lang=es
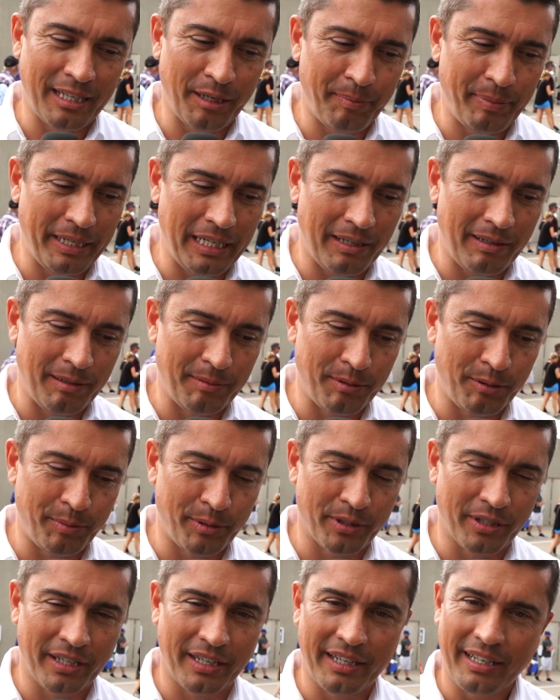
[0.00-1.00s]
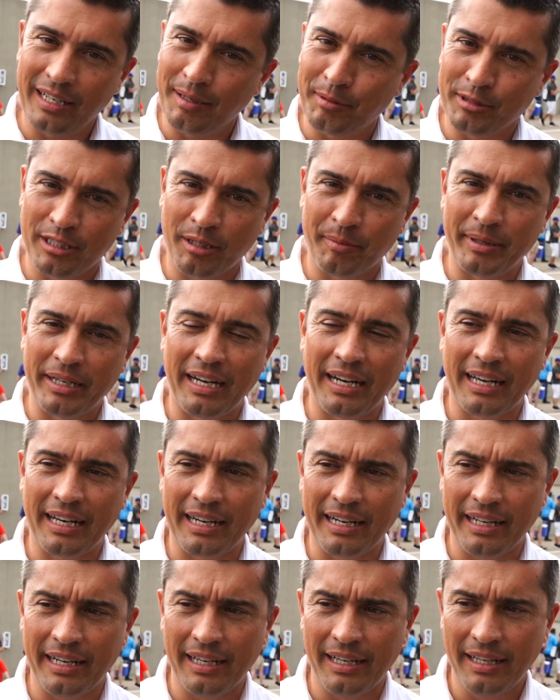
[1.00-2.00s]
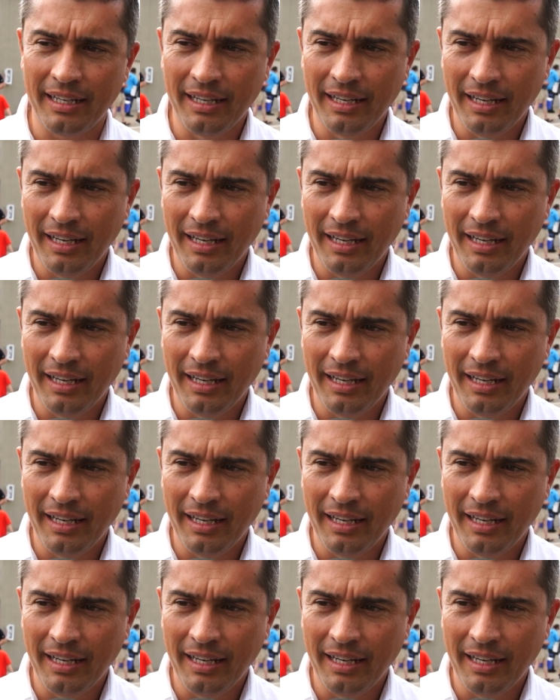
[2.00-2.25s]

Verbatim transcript: el que esperábamos porque queríamos terminar la carrera,